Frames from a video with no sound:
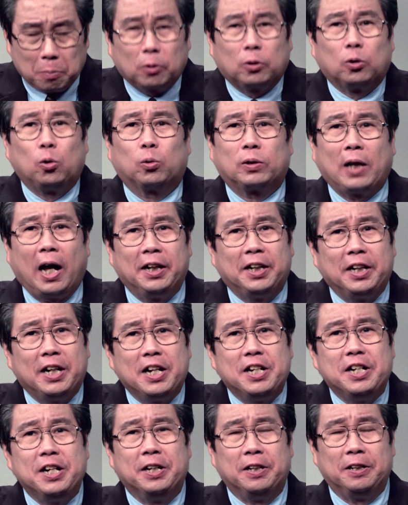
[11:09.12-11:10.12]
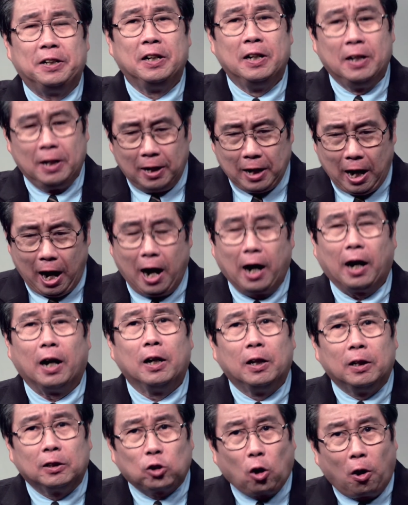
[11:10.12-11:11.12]
ทุกท่านที่ได้ยินอ
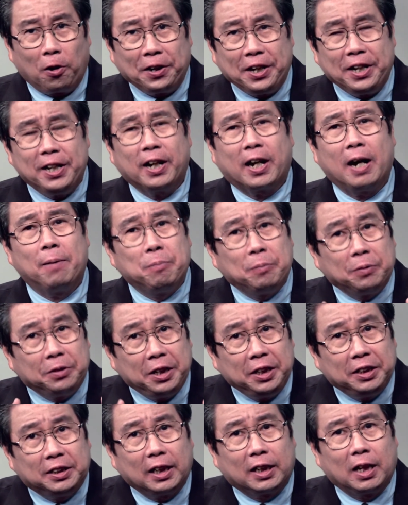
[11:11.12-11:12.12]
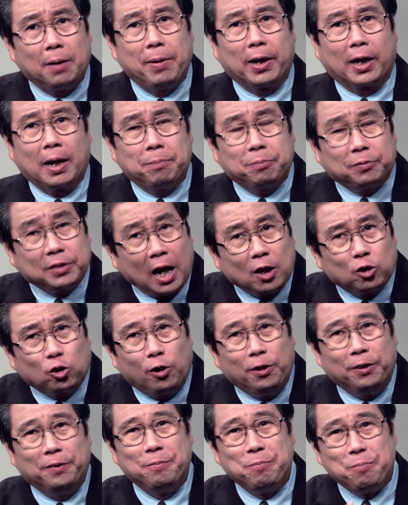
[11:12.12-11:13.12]
ตอนนี้นะครับที่จะทำไมครับตั้งต้น
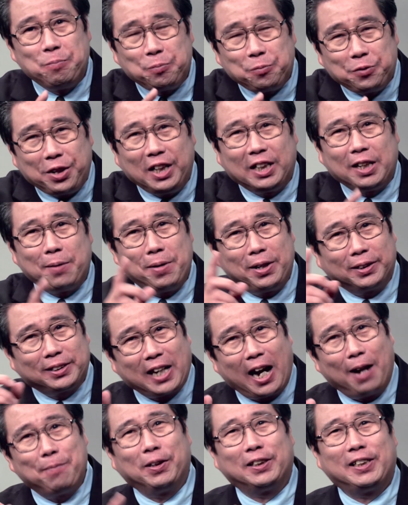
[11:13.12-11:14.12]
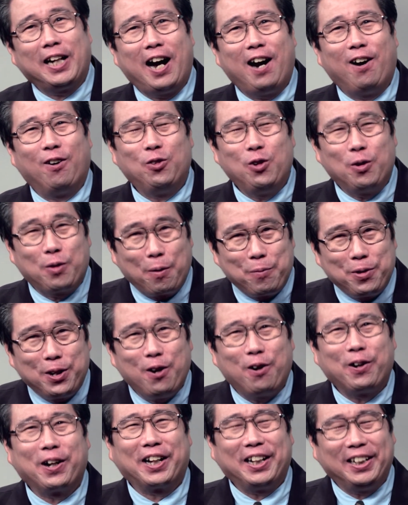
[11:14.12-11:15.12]
ที่จะเป็นรัชการพระเจ้าร่วมกับพี่น้อ
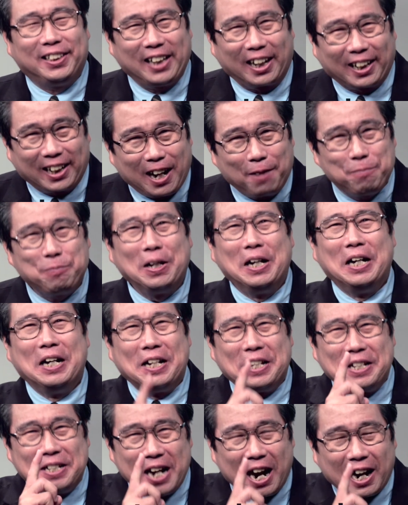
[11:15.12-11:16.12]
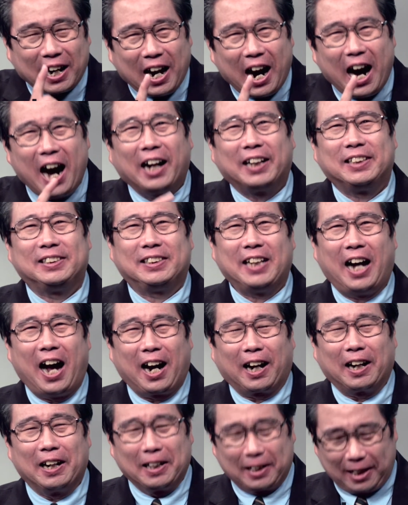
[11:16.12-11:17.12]
งในคิดจักนะครับ อย่าขาดจาก
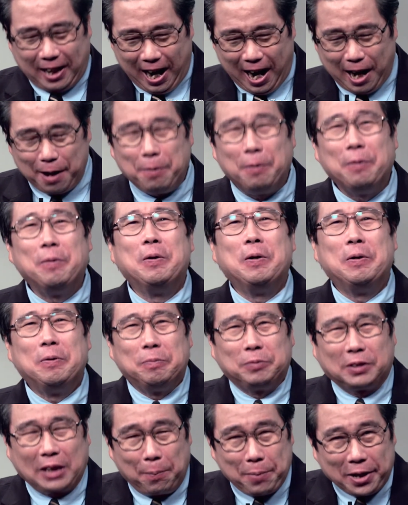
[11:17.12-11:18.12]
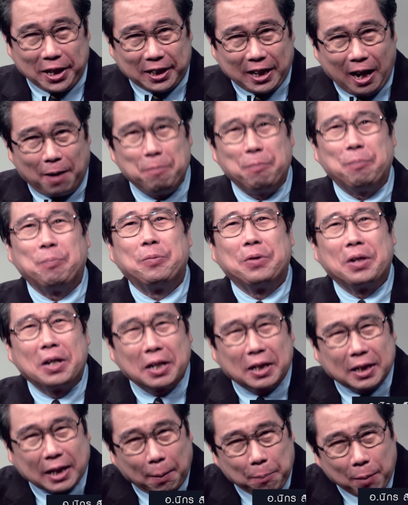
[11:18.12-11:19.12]
การสามัคคีธรรม
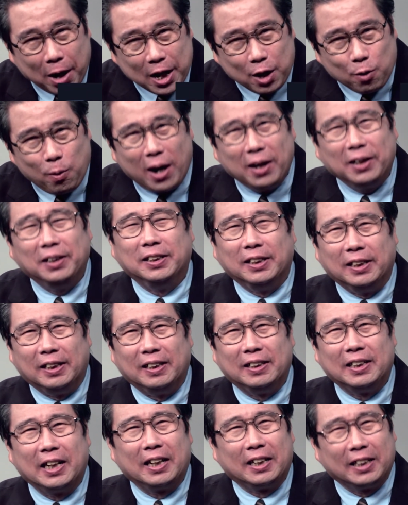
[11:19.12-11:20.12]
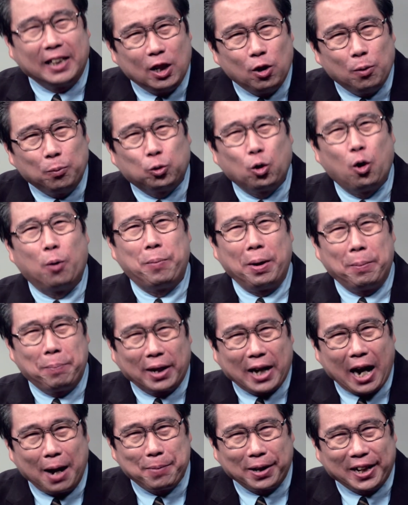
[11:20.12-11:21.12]
กับอวยวะอื่นๆ ที่รวมตัวเป็นประ
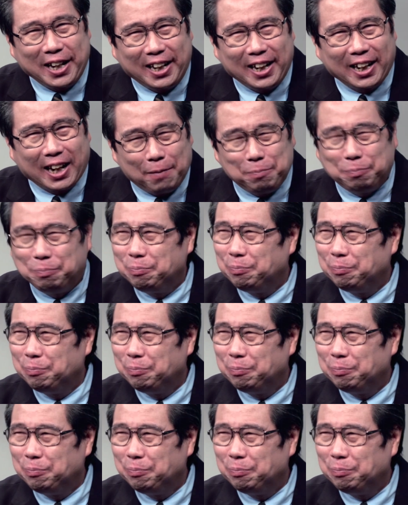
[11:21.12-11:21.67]
กายพระคิดนะครับ